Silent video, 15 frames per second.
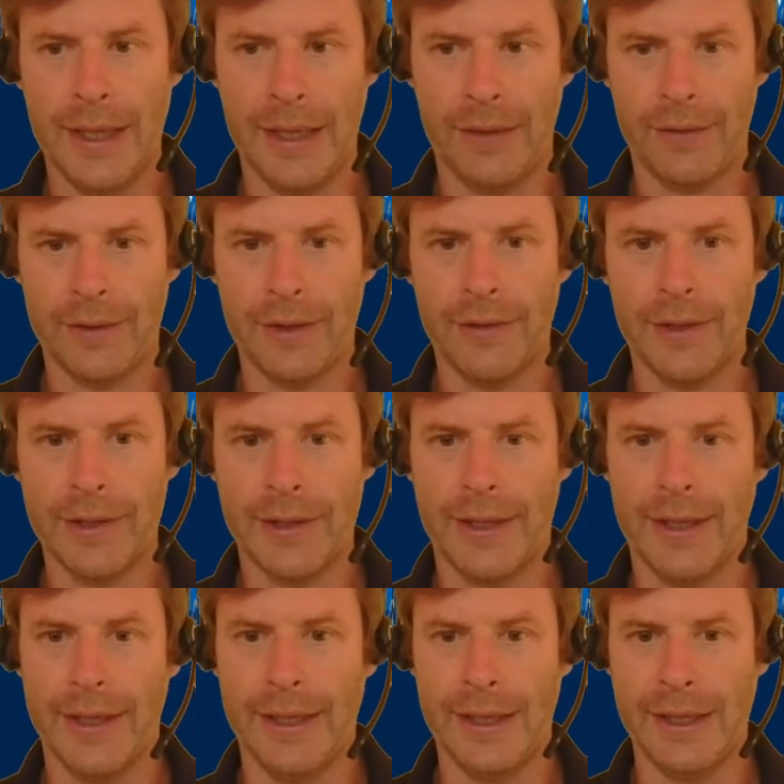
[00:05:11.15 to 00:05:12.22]
extra
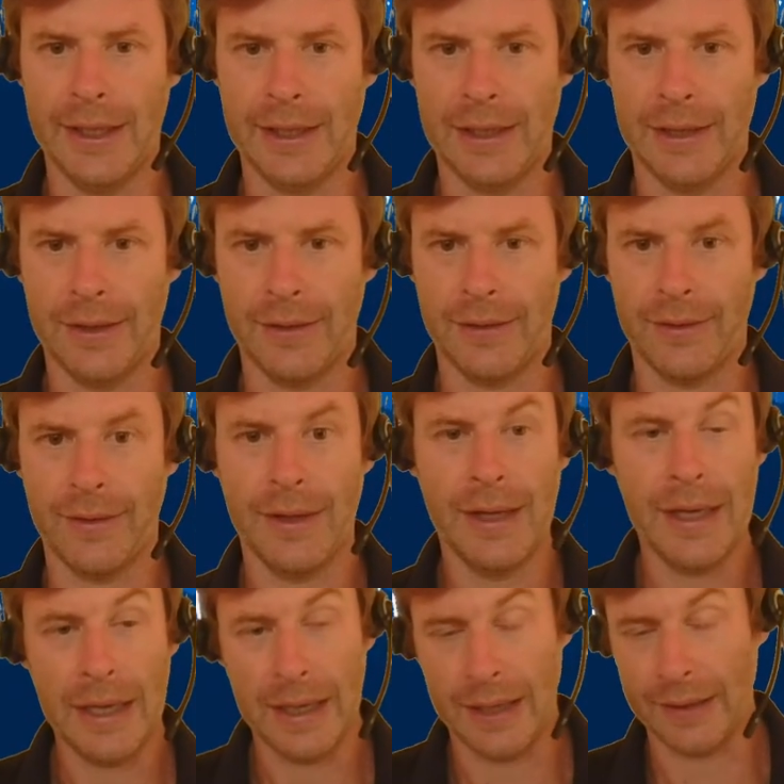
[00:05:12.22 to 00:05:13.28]
verteilen in den Klassen.
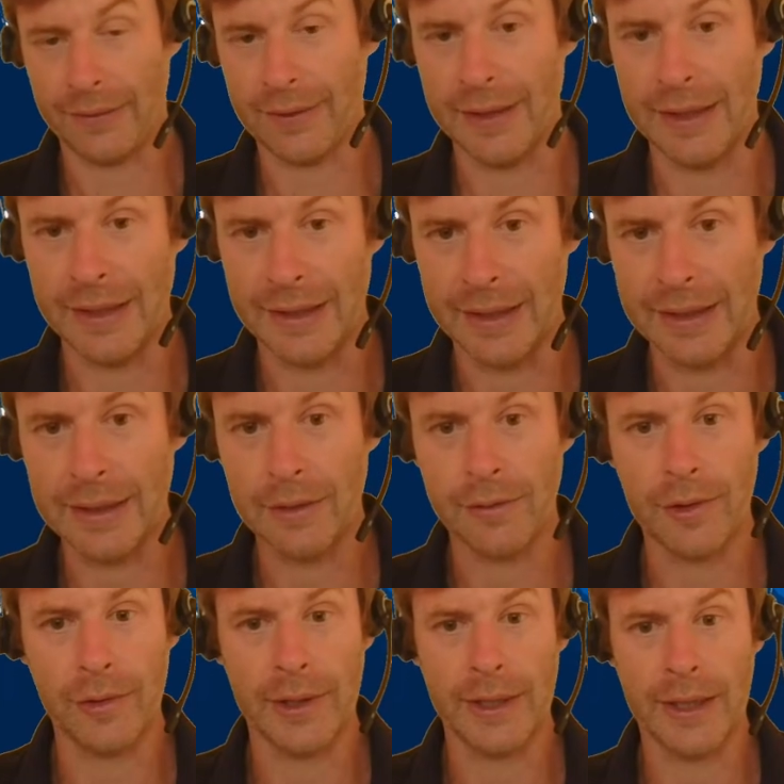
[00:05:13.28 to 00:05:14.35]
Herzlichen Dank an
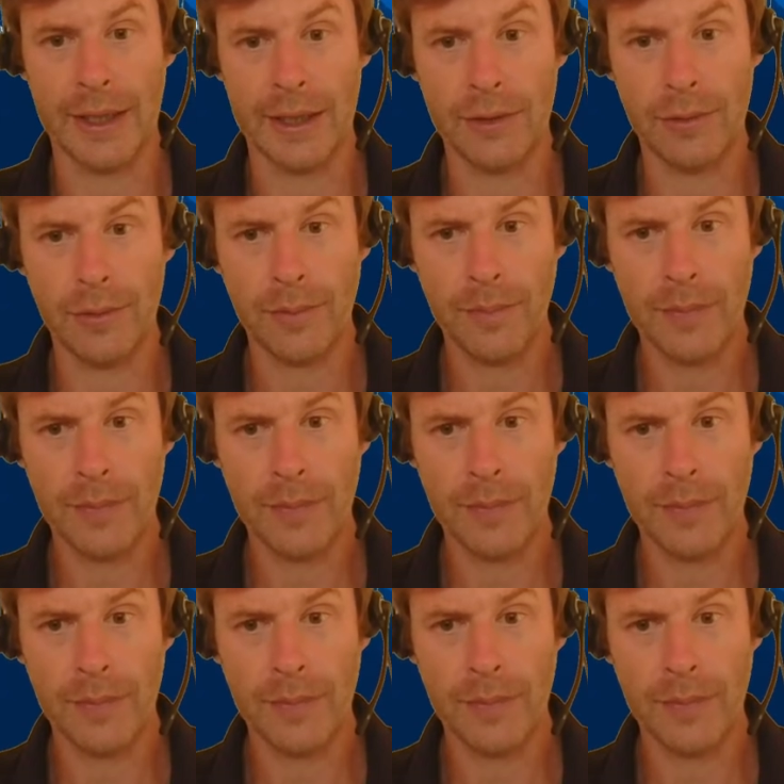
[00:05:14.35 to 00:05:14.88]
Frau Gallardo